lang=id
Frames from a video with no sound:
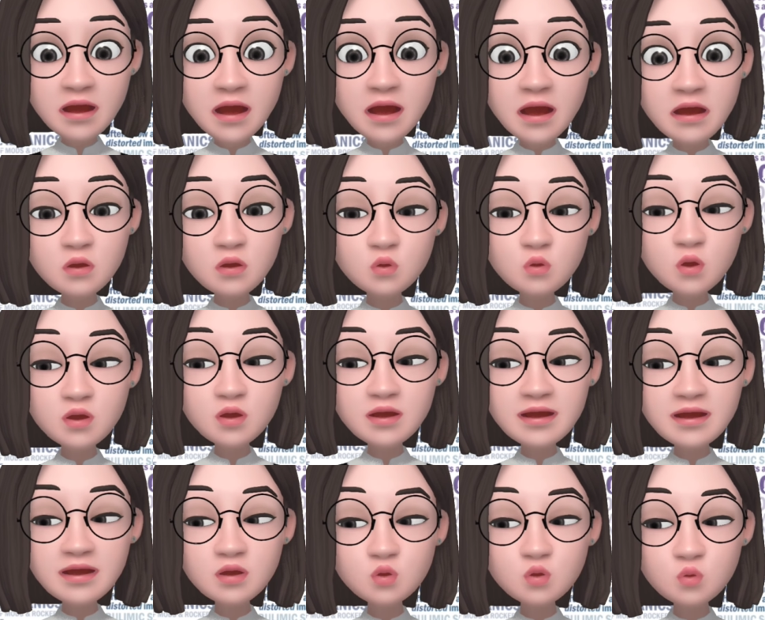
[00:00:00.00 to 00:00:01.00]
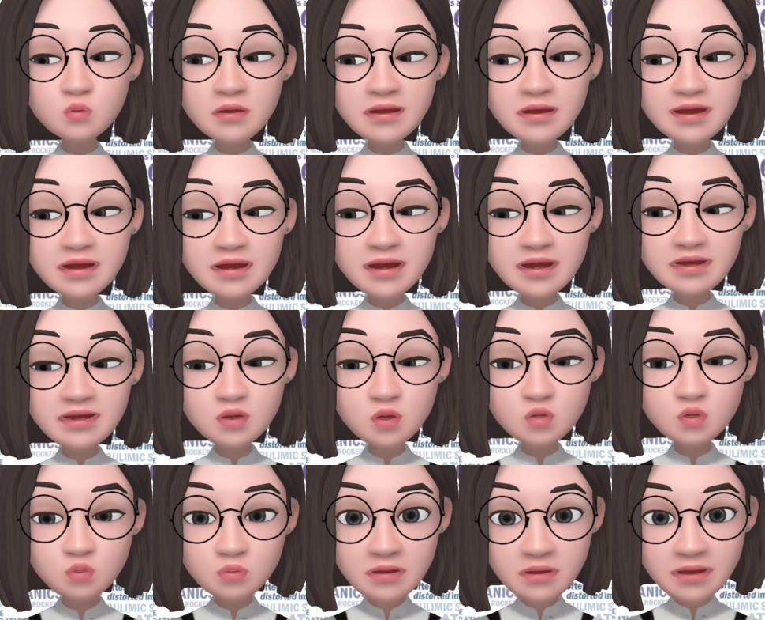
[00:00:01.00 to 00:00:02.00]
ruang lingkup adalah suatu
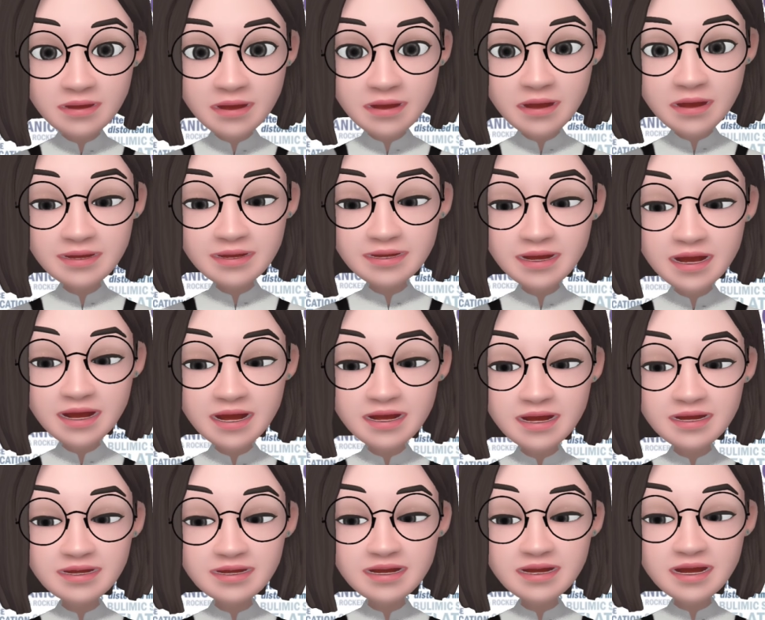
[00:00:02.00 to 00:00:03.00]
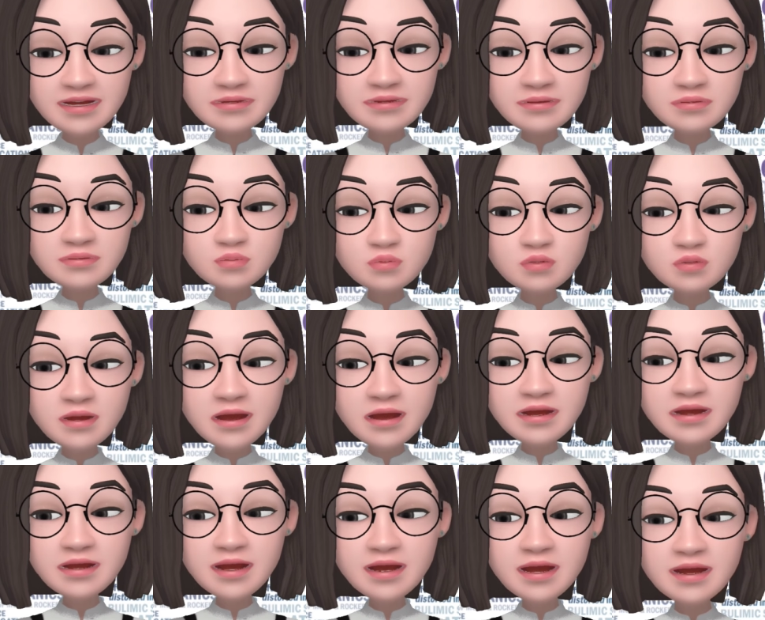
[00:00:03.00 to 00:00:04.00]
batasan yang
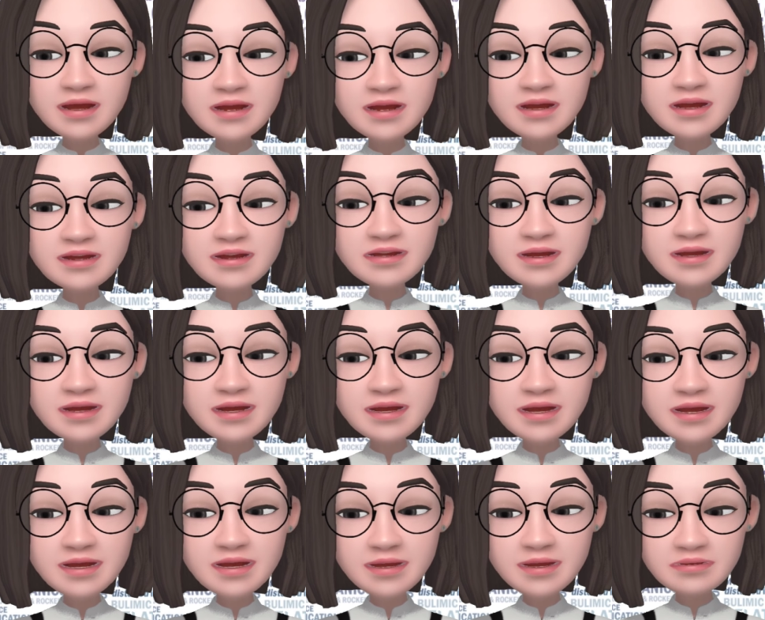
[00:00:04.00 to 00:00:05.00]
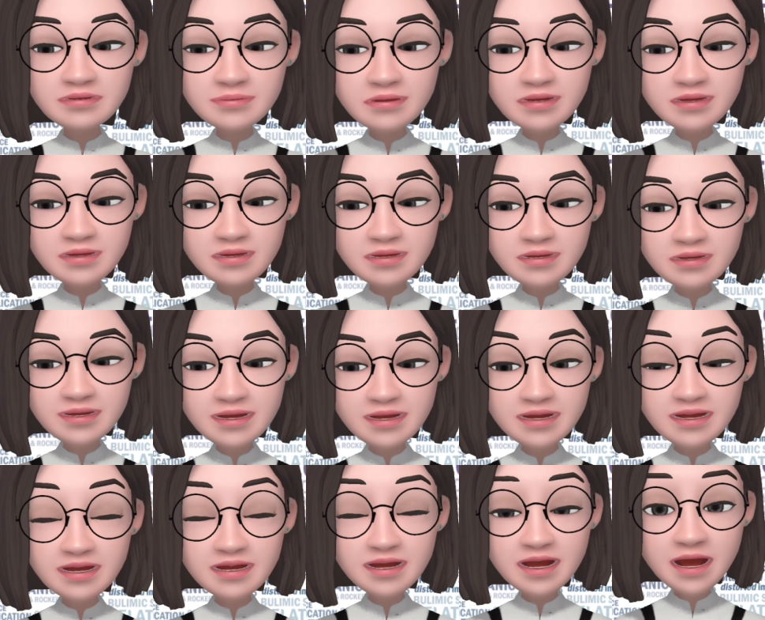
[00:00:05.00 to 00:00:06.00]
memudahkan dilaksanakannya penelitian
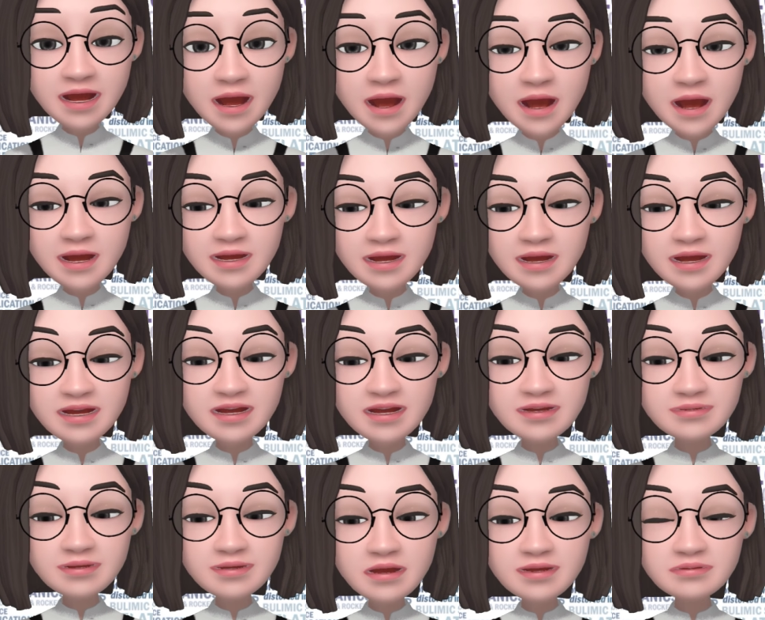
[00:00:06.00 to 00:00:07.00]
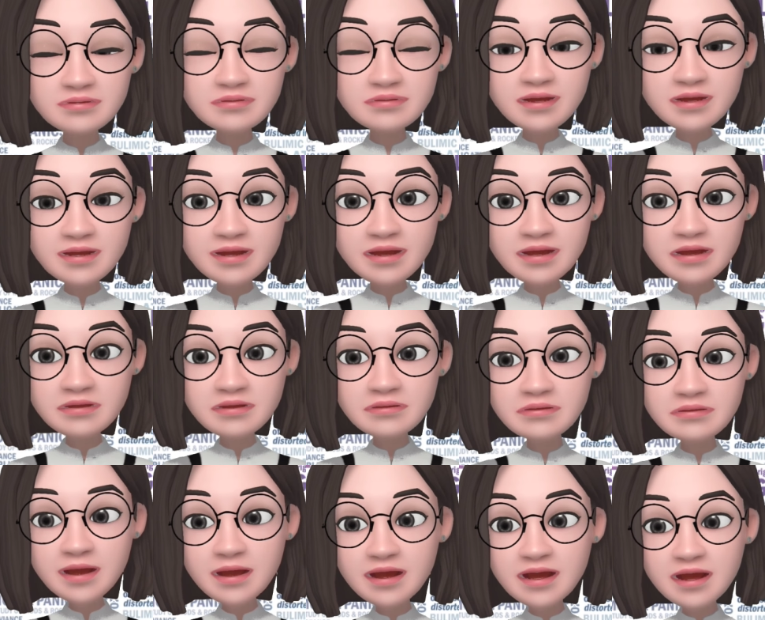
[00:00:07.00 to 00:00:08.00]
agar lebih efektif
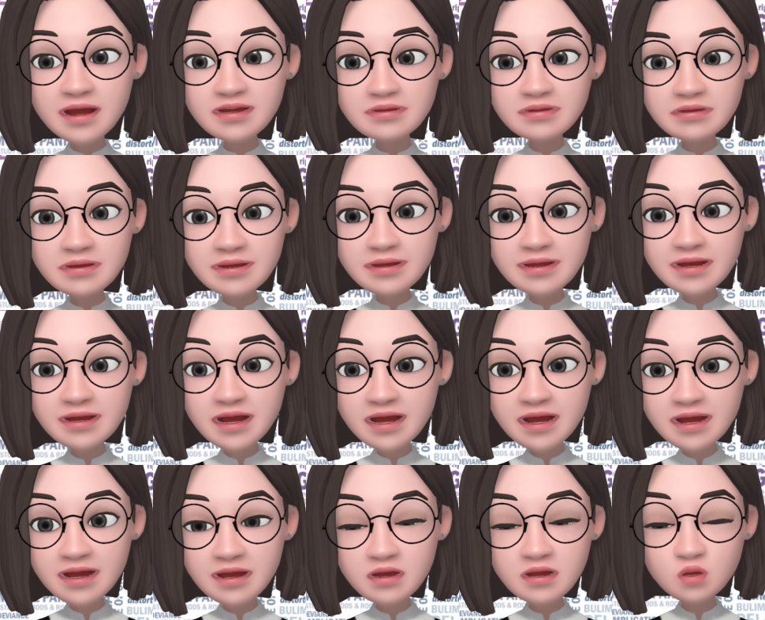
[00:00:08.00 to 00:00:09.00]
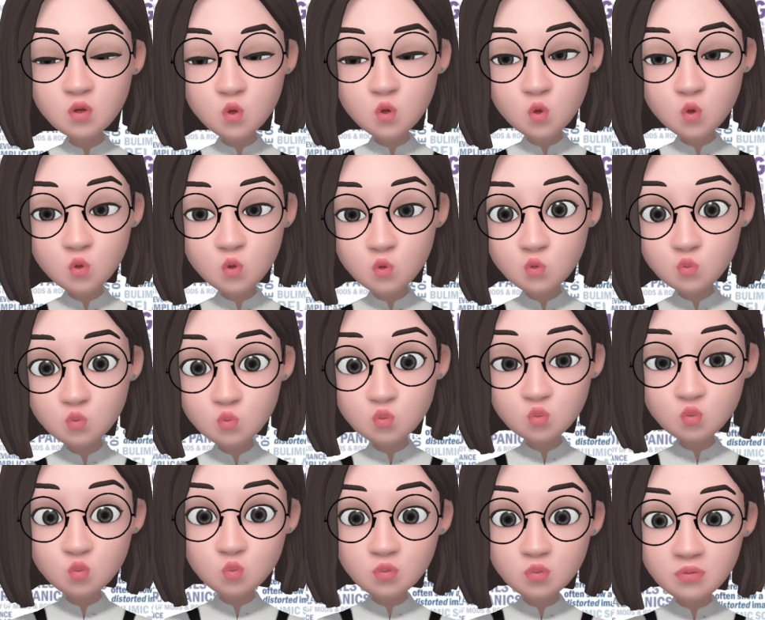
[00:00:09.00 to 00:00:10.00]
dan efisien untuk
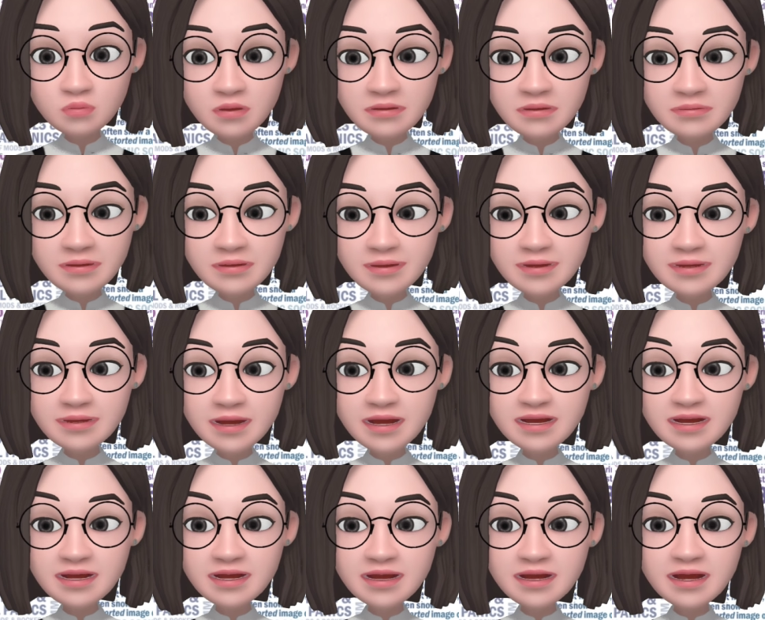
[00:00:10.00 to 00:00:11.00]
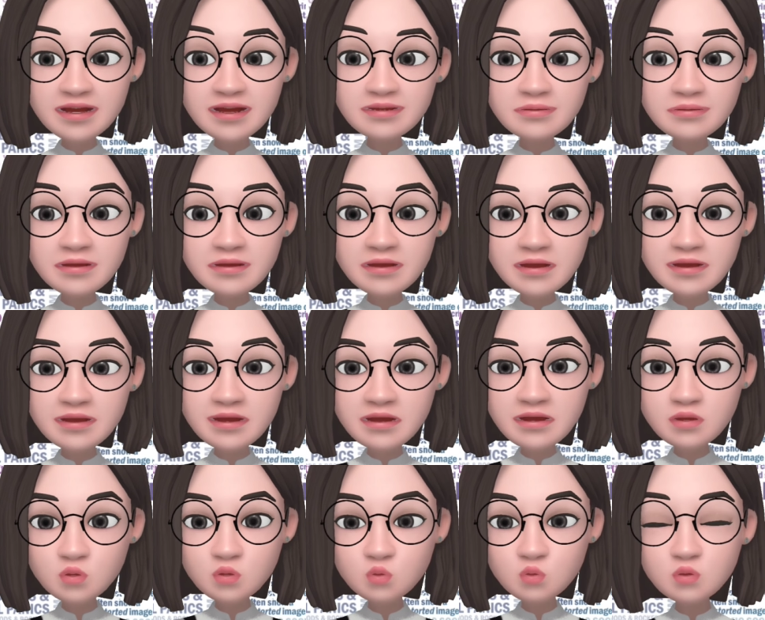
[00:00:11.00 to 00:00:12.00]
memisahkan aspek
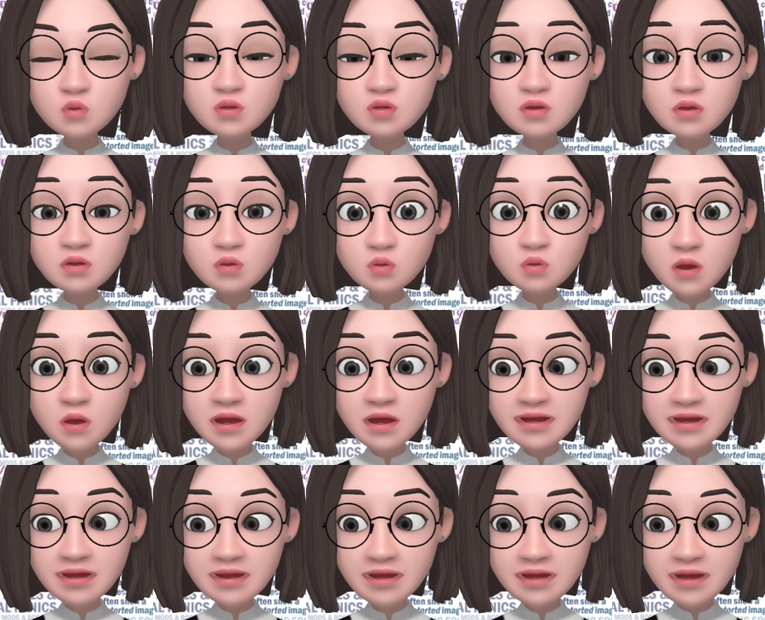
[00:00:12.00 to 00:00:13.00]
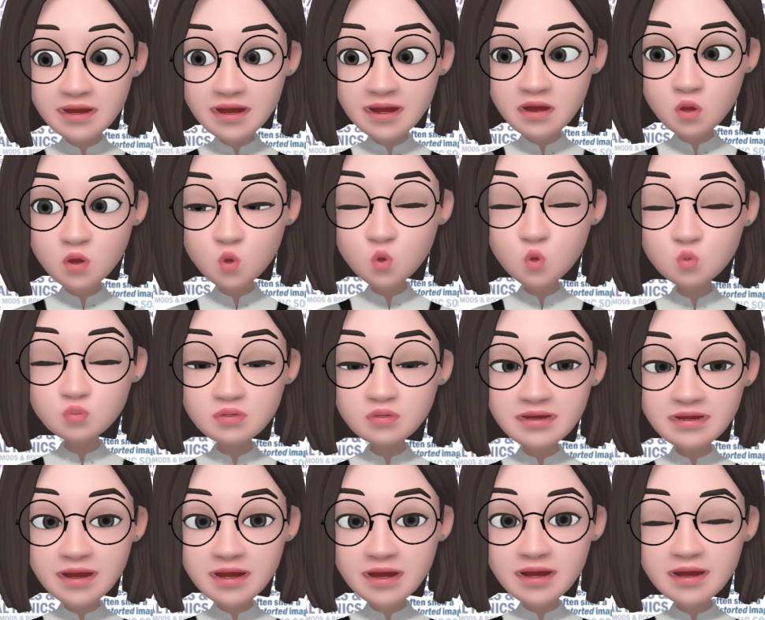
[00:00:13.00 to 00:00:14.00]
tertentu sesuai dengan
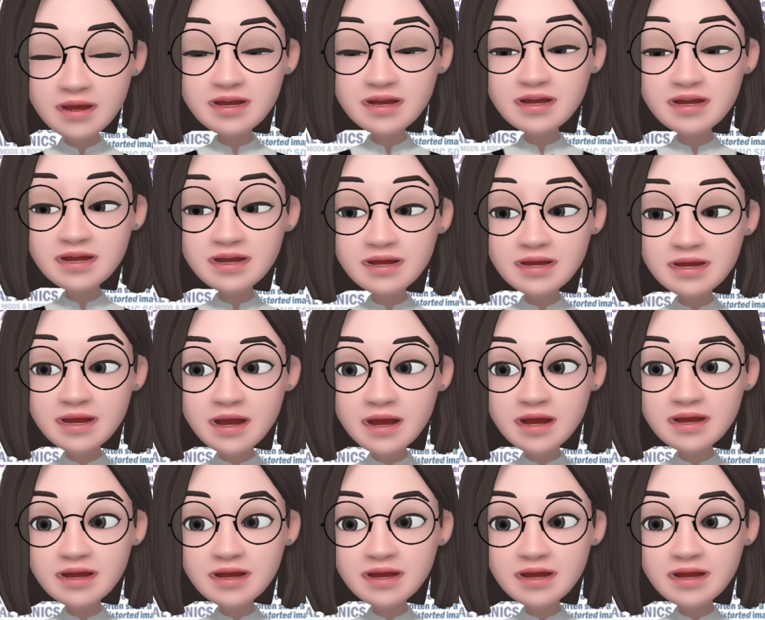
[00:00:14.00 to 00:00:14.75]
objek yang